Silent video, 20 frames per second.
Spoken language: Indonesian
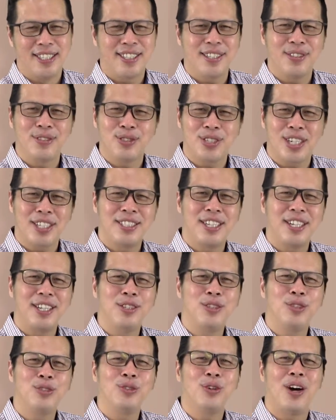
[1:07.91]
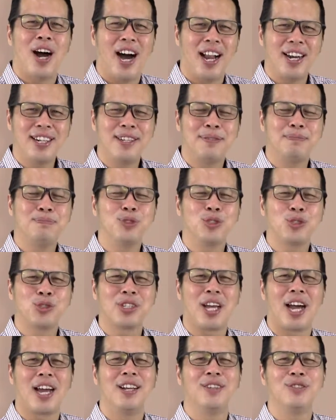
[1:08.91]
Tentu saja itu hal yang
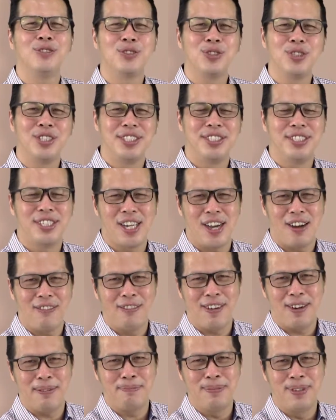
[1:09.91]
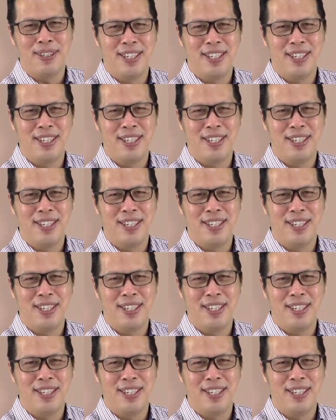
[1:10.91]
mustahil untuk dijawab.